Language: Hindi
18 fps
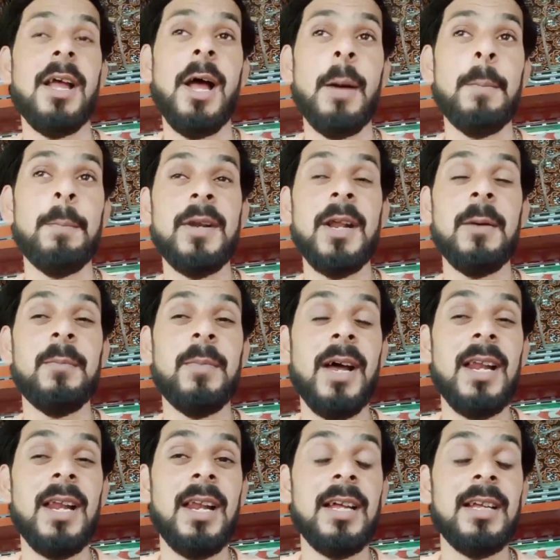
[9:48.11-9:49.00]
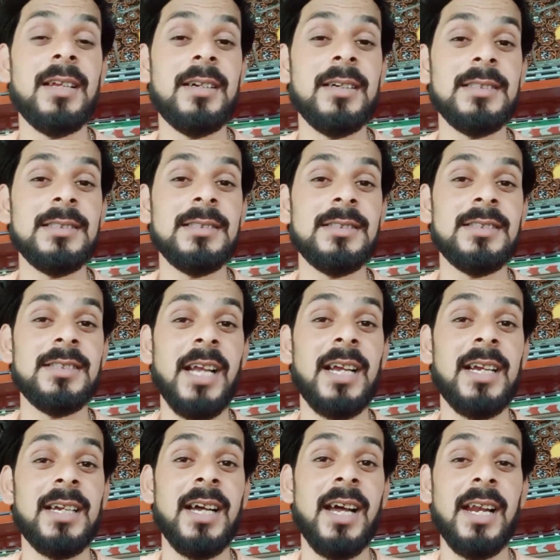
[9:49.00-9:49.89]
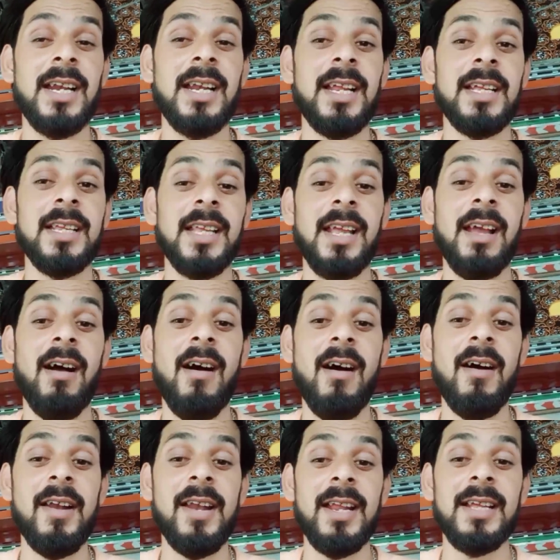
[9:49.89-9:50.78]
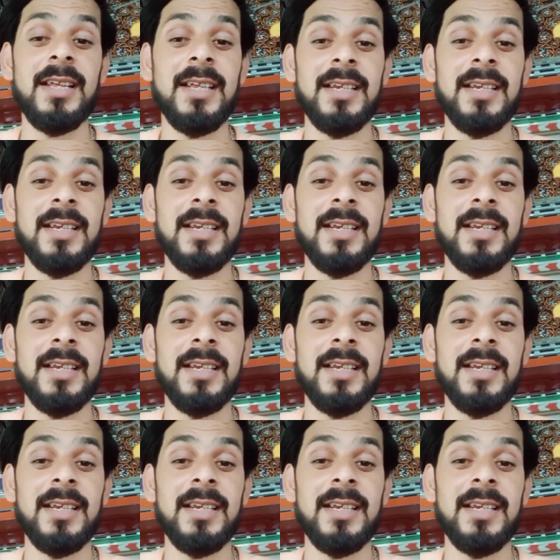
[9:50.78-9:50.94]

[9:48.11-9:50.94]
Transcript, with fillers: अपना बेल आइकन चेक कर लें कि ऑन है